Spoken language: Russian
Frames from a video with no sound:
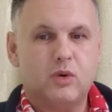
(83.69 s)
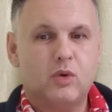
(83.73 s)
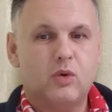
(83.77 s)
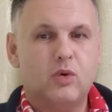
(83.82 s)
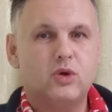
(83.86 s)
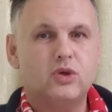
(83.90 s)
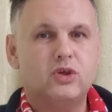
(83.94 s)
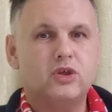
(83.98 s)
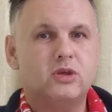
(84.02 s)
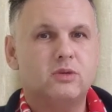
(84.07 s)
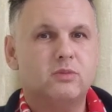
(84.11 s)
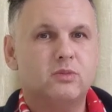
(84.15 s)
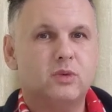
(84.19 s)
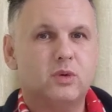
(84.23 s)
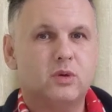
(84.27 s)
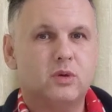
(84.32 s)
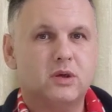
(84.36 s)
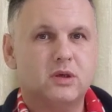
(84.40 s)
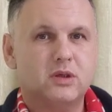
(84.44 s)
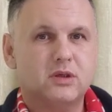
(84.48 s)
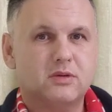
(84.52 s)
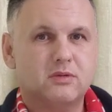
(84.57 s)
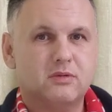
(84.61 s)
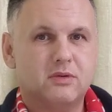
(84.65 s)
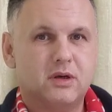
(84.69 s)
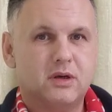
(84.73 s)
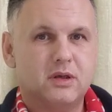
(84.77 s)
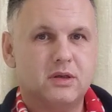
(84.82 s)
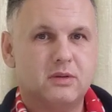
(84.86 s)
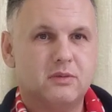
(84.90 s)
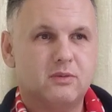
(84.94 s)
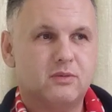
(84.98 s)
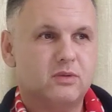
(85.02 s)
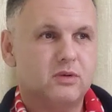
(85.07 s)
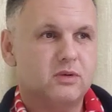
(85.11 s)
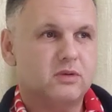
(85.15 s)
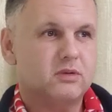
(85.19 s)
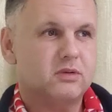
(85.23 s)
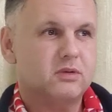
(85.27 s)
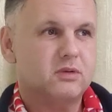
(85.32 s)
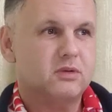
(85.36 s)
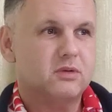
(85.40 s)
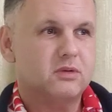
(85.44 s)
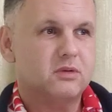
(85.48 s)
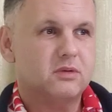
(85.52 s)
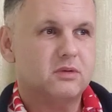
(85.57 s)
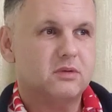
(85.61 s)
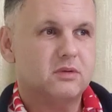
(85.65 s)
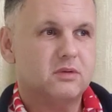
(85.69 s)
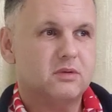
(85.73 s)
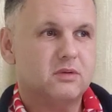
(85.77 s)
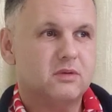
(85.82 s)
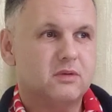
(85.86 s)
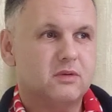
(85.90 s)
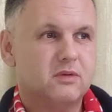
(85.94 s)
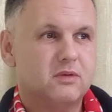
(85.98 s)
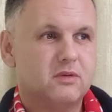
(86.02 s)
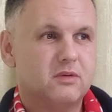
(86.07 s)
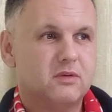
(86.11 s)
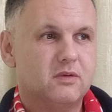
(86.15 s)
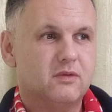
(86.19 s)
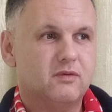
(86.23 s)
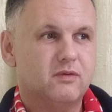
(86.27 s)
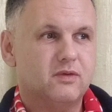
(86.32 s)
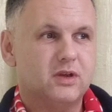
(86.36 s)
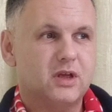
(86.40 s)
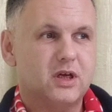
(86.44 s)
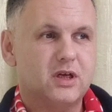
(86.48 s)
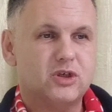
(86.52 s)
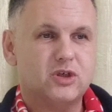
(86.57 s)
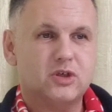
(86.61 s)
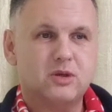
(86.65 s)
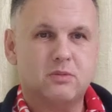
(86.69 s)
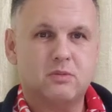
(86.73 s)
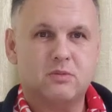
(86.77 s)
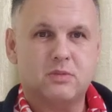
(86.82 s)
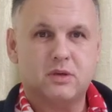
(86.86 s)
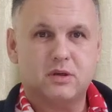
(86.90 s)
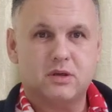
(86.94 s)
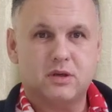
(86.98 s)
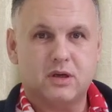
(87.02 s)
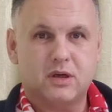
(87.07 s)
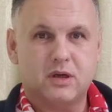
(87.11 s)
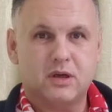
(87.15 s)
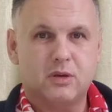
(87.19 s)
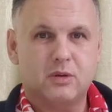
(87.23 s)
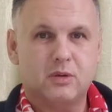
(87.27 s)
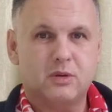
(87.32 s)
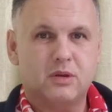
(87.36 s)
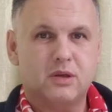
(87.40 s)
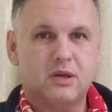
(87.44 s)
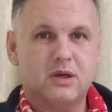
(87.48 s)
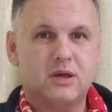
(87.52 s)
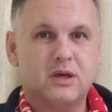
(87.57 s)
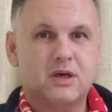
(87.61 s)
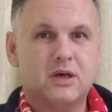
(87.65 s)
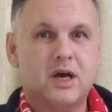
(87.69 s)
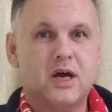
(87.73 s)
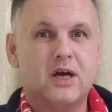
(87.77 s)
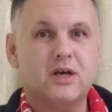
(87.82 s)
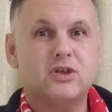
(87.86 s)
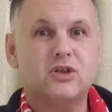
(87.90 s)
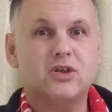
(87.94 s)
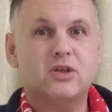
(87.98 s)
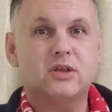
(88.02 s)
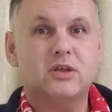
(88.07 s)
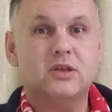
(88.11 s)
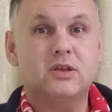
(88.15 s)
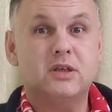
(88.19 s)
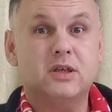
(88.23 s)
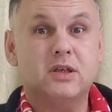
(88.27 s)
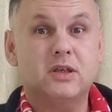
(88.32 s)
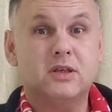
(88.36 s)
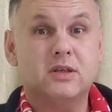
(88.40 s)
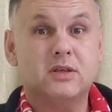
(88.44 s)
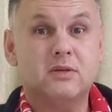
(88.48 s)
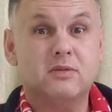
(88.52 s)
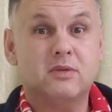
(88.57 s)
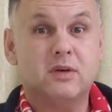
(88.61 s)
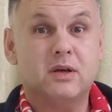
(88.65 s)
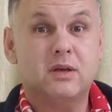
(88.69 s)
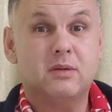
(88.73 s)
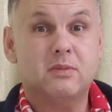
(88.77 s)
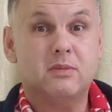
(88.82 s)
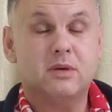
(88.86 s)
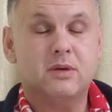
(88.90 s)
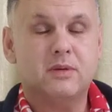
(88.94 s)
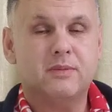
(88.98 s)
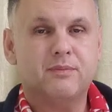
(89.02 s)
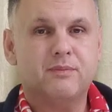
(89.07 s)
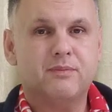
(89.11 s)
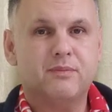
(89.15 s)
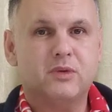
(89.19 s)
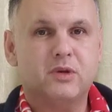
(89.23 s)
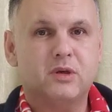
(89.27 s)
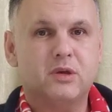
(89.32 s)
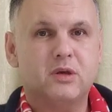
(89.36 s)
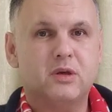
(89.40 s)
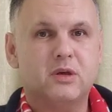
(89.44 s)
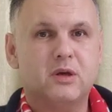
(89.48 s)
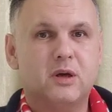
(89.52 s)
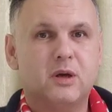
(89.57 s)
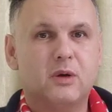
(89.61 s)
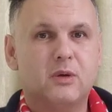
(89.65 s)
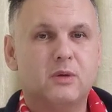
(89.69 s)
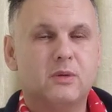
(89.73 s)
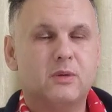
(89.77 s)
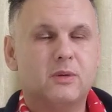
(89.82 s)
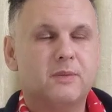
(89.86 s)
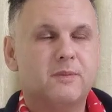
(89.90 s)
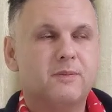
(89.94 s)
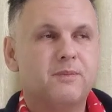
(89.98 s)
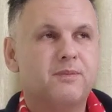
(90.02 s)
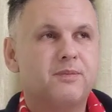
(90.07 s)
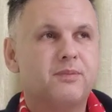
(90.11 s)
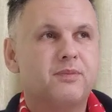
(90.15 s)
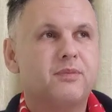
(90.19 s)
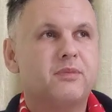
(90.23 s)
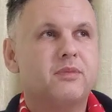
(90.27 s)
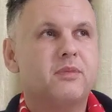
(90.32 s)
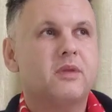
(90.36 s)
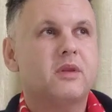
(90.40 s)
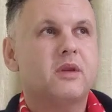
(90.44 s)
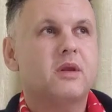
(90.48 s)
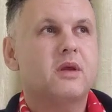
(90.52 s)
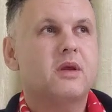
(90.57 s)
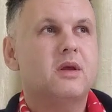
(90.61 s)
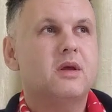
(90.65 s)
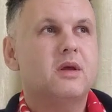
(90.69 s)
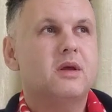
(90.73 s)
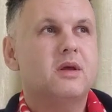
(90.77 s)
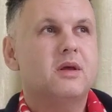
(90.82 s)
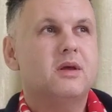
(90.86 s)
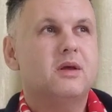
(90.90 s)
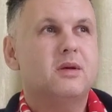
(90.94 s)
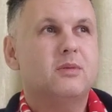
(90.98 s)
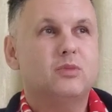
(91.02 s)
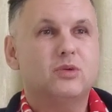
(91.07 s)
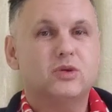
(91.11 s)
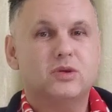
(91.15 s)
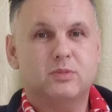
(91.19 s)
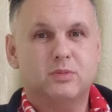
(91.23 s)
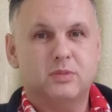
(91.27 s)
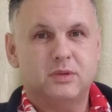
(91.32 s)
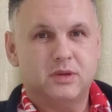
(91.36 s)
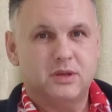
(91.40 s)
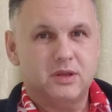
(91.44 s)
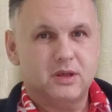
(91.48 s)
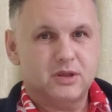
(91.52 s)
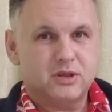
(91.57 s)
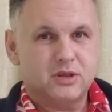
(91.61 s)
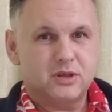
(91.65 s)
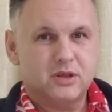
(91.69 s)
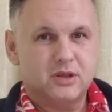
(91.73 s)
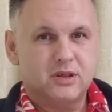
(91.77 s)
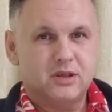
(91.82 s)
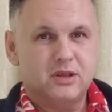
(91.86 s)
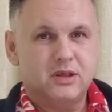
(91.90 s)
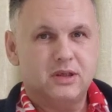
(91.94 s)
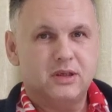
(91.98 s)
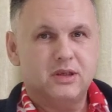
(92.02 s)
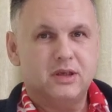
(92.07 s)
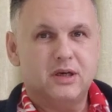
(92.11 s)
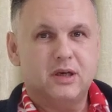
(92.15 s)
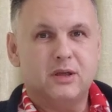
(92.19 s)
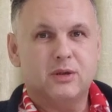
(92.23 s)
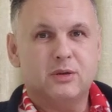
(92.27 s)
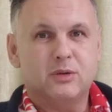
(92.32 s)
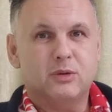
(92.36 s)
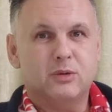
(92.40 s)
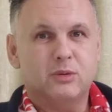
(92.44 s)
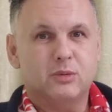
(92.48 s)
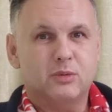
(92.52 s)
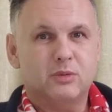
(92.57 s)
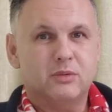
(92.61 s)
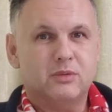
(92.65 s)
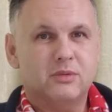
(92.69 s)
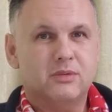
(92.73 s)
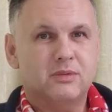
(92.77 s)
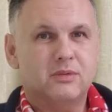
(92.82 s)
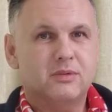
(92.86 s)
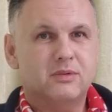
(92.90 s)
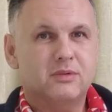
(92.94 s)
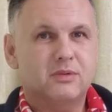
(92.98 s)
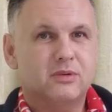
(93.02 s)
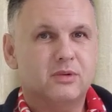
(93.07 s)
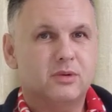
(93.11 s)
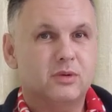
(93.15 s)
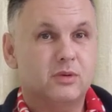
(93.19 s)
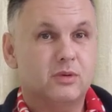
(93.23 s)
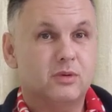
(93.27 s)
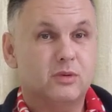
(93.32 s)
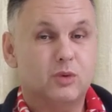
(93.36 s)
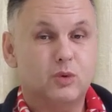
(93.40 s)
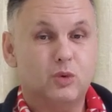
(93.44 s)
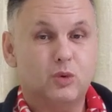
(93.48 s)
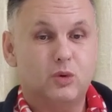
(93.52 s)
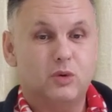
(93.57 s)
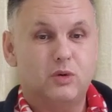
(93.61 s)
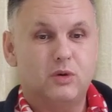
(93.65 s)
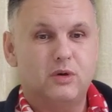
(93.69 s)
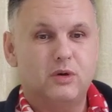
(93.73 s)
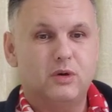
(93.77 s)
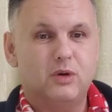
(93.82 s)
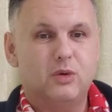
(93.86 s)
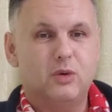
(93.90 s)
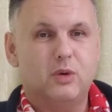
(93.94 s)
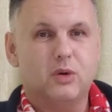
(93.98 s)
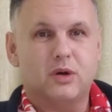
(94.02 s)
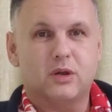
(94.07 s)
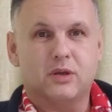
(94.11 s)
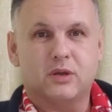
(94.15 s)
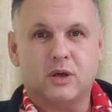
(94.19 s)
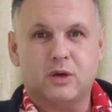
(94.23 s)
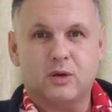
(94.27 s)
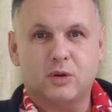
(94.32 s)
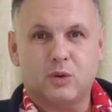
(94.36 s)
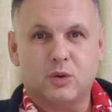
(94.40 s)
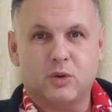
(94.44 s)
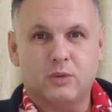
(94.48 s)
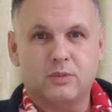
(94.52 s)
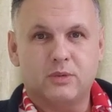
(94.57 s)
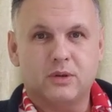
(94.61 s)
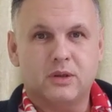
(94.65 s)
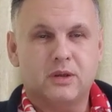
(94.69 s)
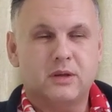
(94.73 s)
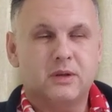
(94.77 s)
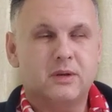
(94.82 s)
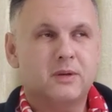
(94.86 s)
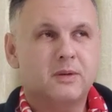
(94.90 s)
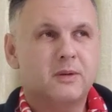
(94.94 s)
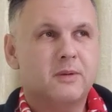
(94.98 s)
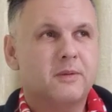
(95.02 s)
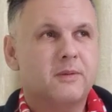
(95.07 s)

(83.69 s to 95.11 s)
Очень много свадеб. Вот в нашем районе каждый день свадьбы играют. Может быть, даже и не одну. Но город огромный.